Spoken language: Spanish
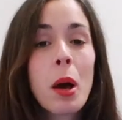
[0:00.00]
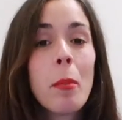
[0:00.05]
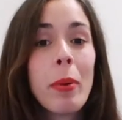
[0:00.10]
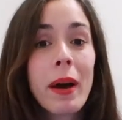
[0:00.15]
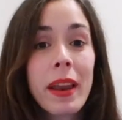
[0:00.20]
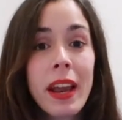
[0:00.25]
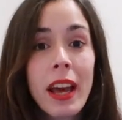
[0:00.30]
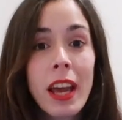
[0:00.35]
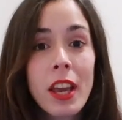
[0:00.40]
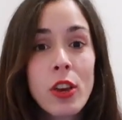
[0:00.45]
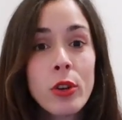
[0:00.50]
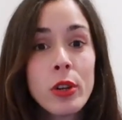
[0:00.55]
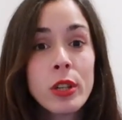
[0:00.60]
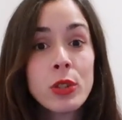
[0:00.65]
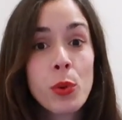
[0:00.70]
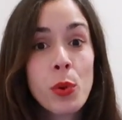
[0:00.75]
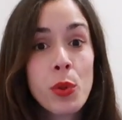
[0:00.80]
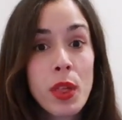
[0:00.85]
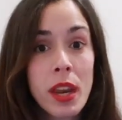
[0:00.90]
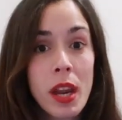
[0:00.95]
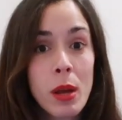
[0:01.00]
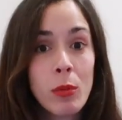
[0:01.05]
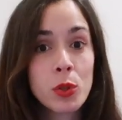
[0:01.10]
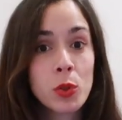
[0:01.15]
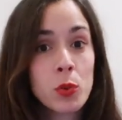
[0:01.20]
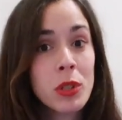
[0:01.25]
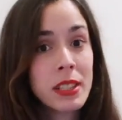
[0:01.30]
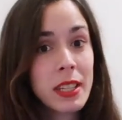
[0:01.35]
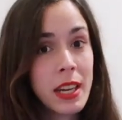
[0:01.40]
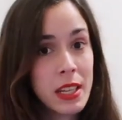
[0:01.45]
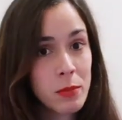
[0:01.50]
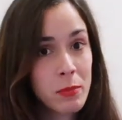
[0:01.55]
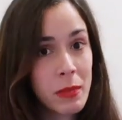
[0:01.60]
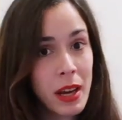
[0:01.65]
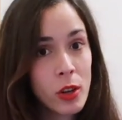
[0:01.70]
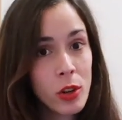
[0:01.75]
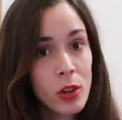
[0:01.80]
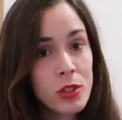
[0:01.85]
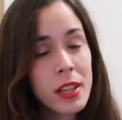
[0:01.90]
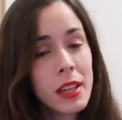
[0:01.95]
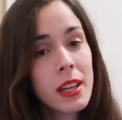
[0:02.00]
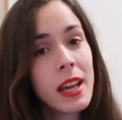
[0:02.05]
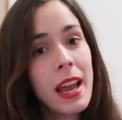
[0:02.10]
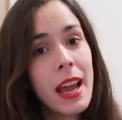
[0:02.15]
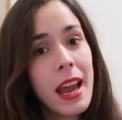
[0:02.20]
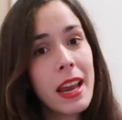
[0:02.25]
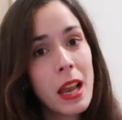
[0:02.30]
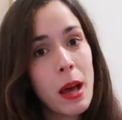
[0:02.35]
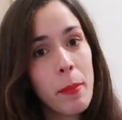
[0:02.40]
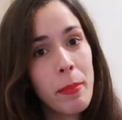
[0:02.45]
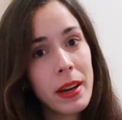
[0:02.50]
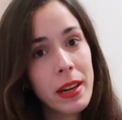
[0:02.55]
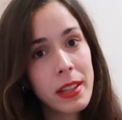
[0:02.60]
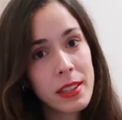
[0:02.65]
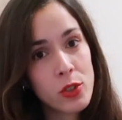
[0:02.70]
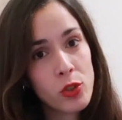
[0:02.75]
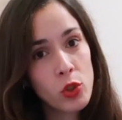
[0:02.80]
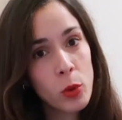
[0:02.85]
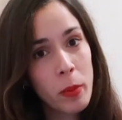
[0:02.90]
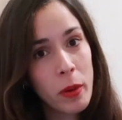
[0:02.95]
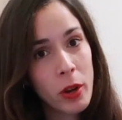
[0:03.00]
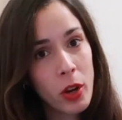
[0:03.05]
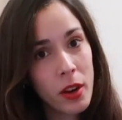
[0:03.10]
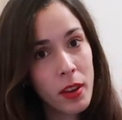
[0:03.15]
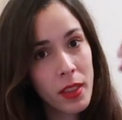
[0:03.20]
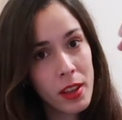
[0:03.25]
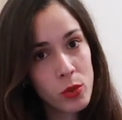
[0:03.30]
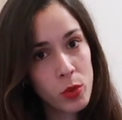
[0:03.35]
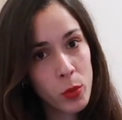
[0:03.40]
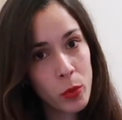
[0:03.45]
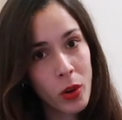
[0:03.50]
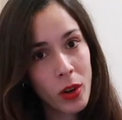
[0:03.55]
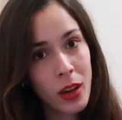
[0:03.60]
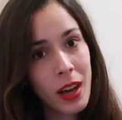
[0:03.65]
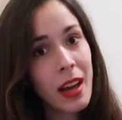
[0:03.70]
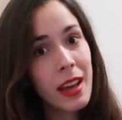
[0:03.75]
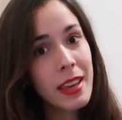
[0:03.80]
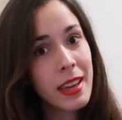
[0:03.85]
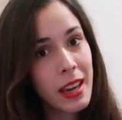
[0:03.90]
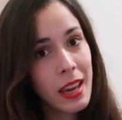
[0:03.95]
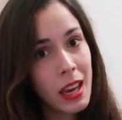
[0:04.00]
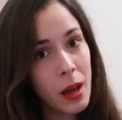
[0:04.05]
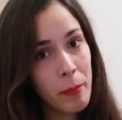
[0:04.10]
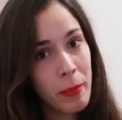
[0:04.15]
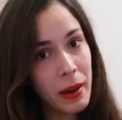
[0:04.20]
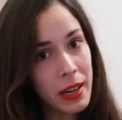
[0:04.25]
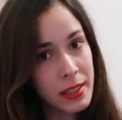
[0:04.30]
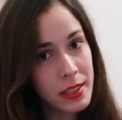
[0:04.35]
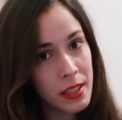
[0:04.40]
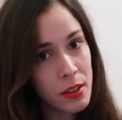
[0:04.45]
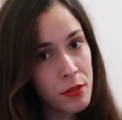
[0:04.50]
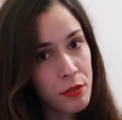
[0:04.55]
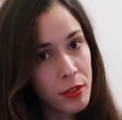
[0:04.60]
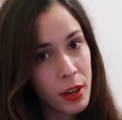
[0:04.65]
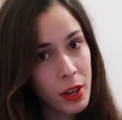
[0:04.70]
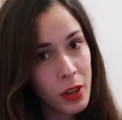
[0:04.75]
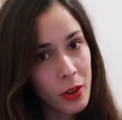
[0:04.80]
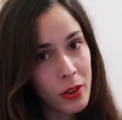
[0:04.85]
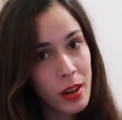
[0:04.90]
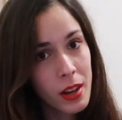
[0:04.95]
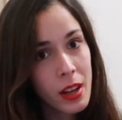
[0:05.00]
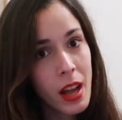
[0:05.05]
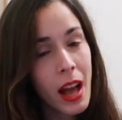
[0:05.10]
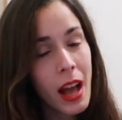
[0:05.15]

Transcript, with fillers: Para ello introduciremos nuestras manos en la parte superior de su boca y en la parte inferior.